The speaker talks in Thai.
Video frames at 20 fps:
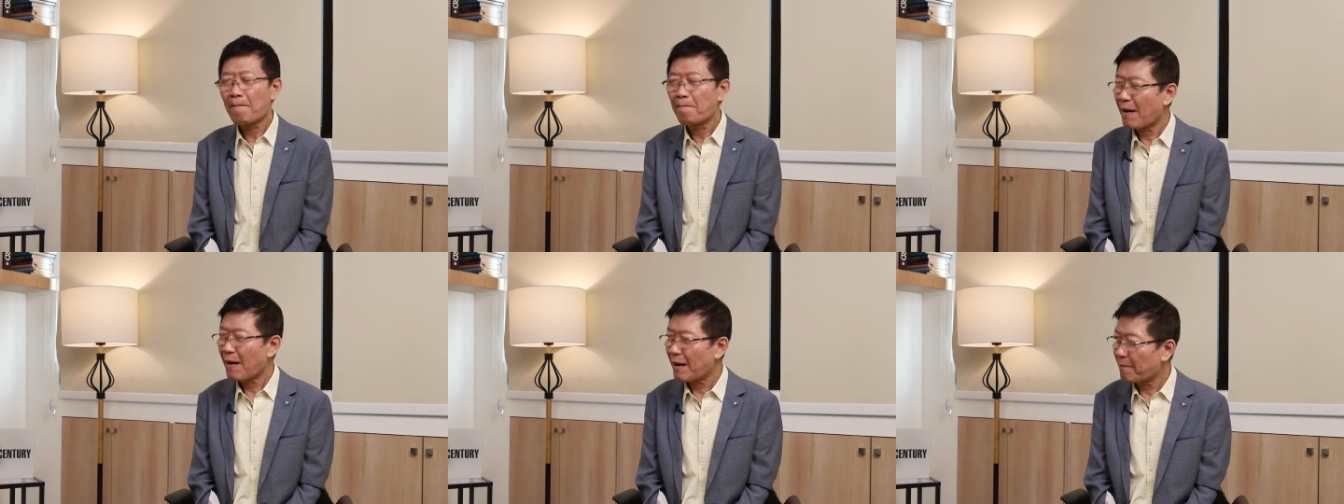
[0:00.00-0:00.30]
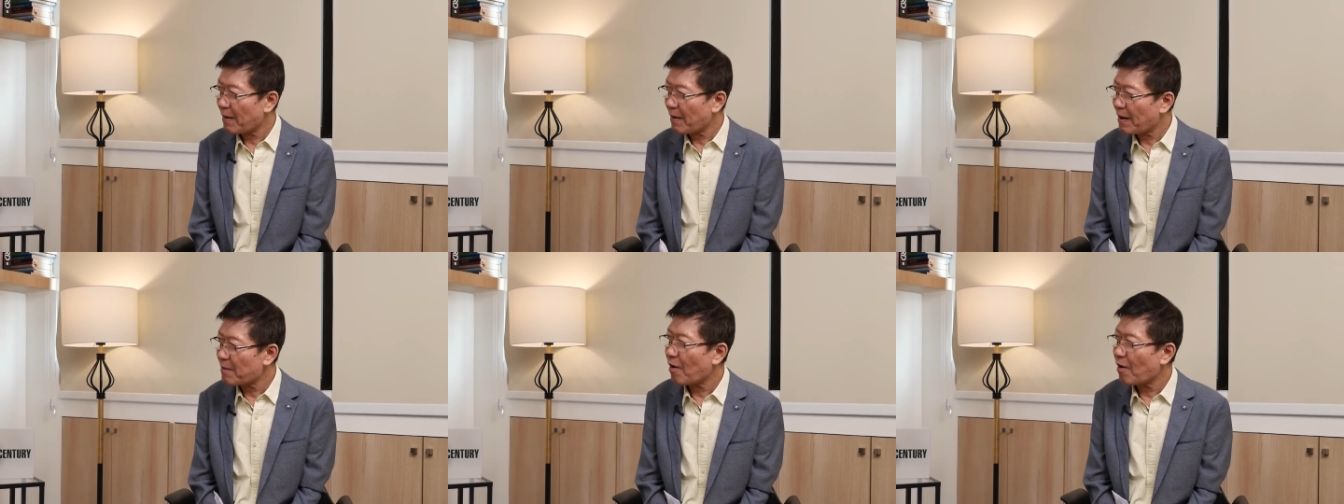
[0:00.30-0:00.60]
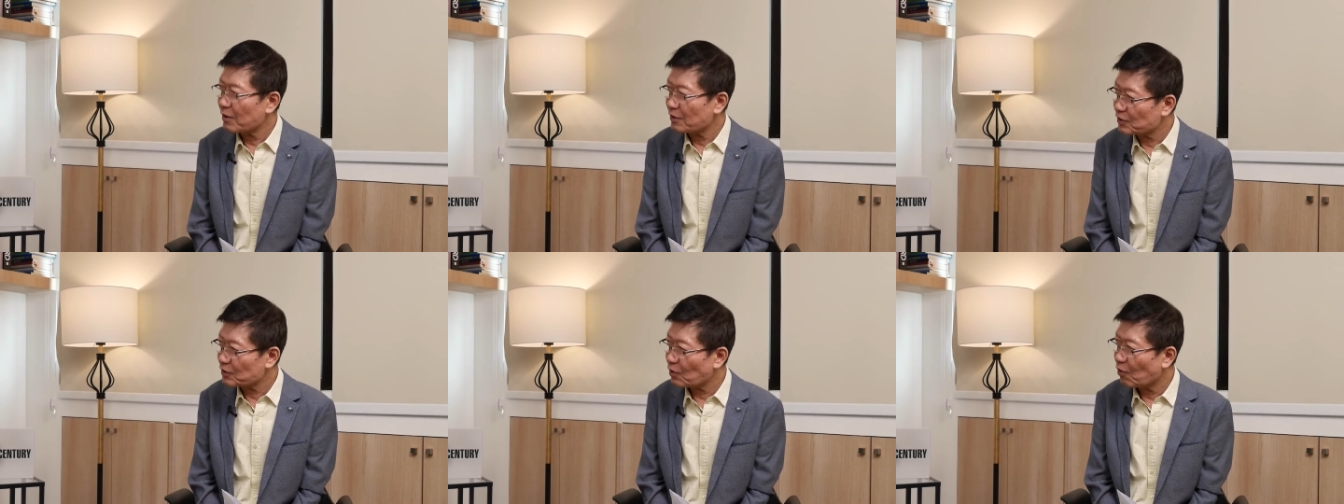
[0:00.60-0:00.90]
มันไม่เห
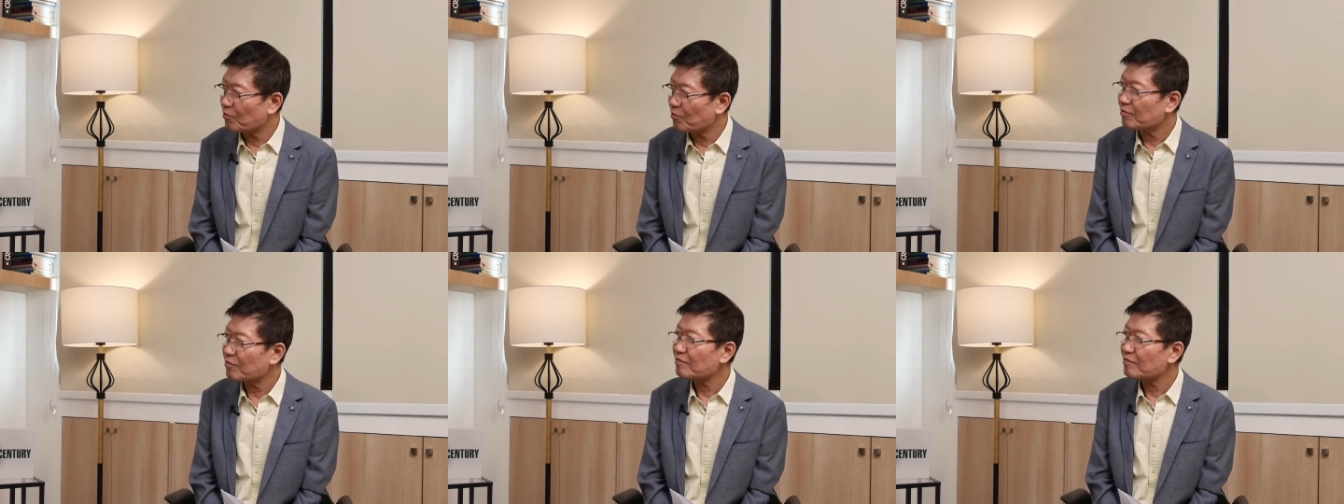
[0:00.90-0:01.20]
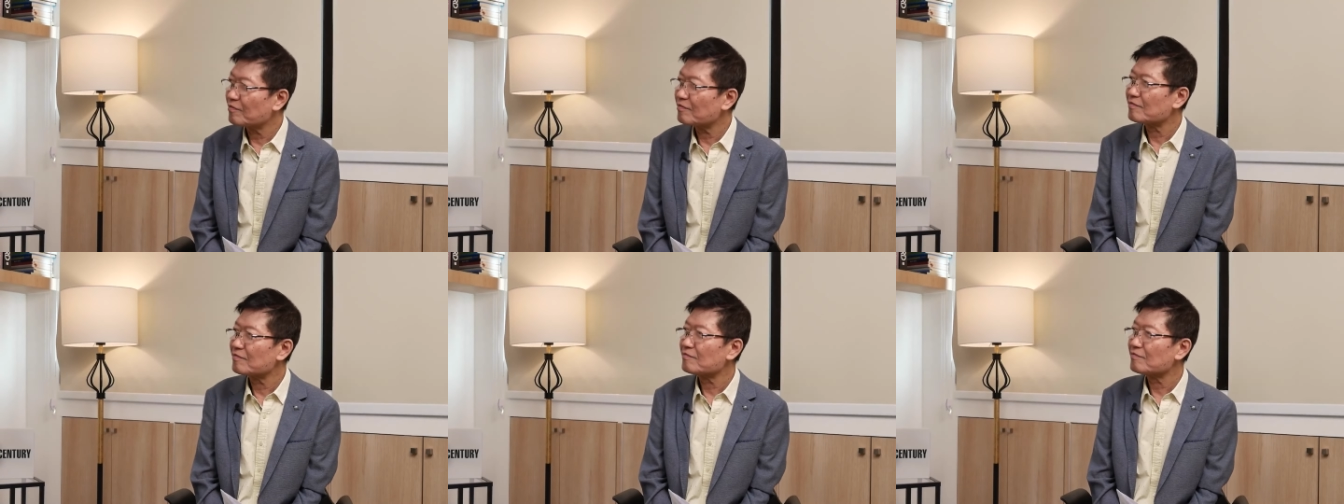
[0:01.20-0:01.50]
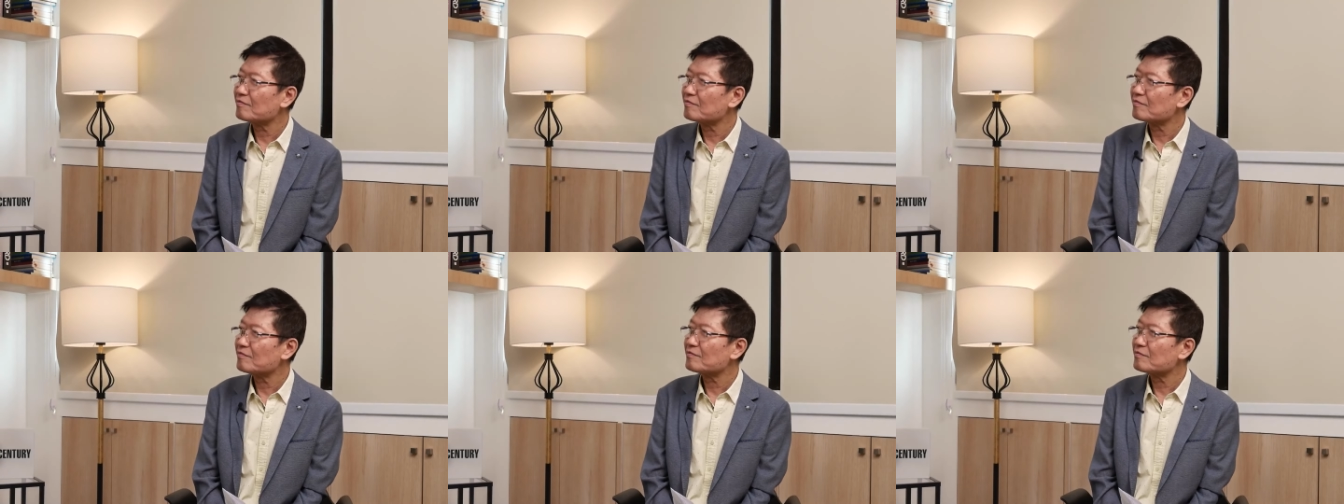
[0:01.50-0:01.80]
มาะสม
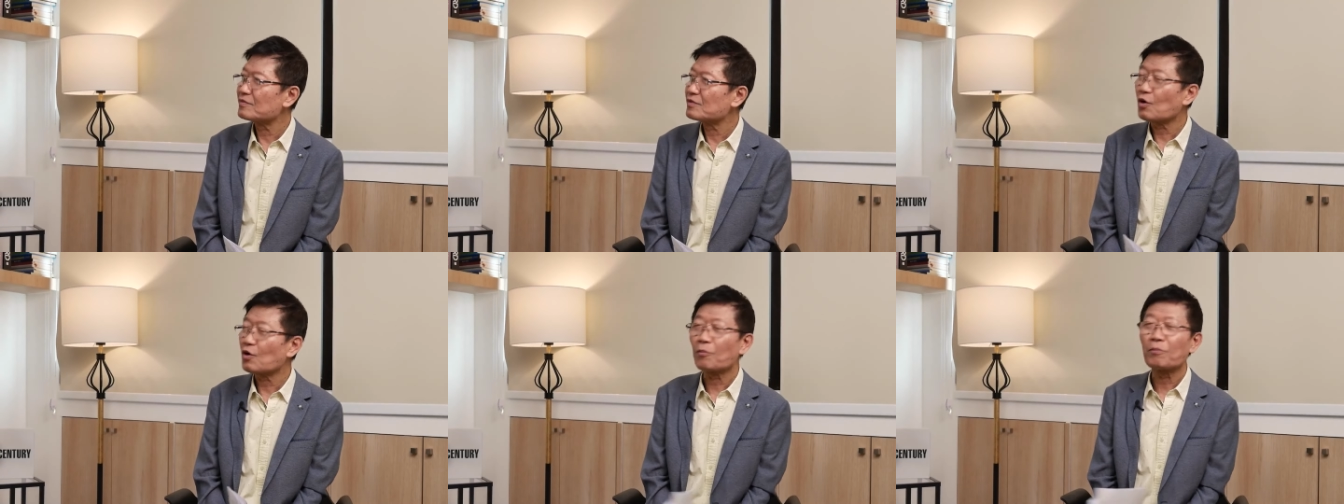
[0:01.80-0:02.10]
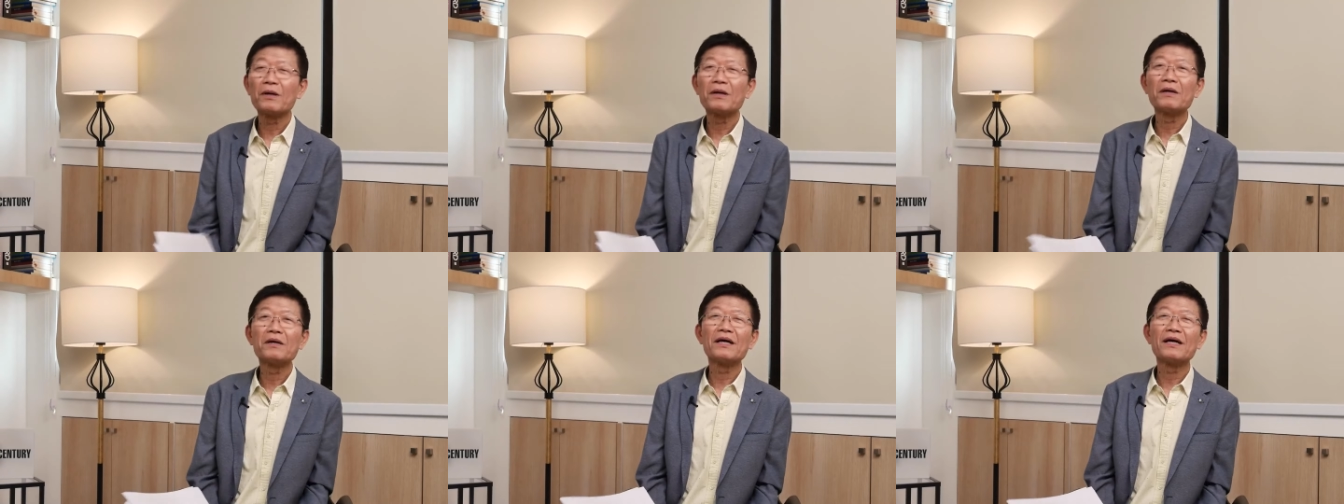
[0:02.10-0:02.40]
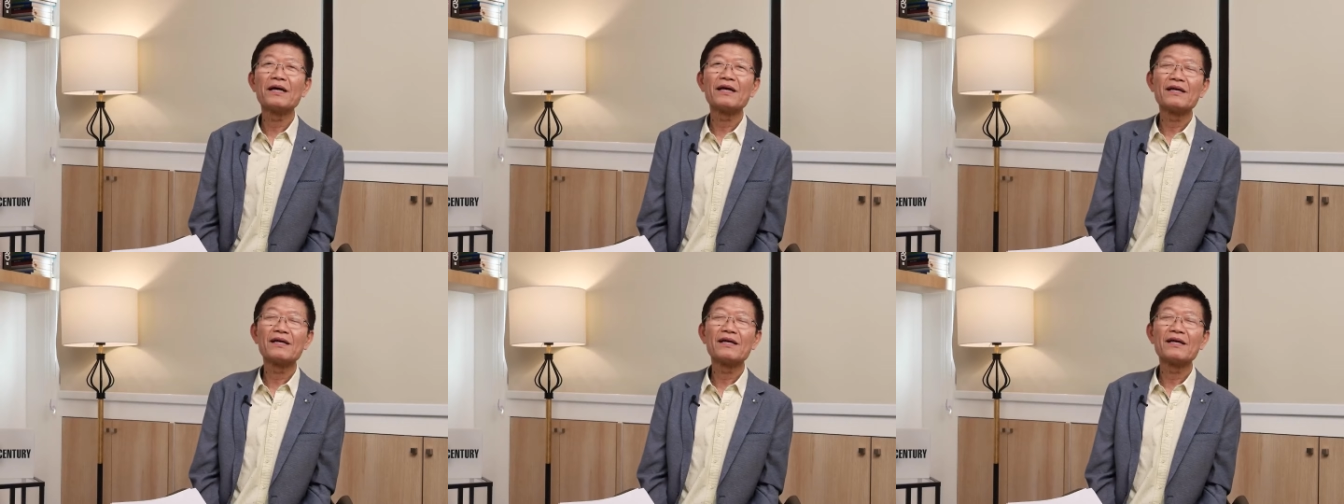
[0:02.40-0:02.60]
จบเลย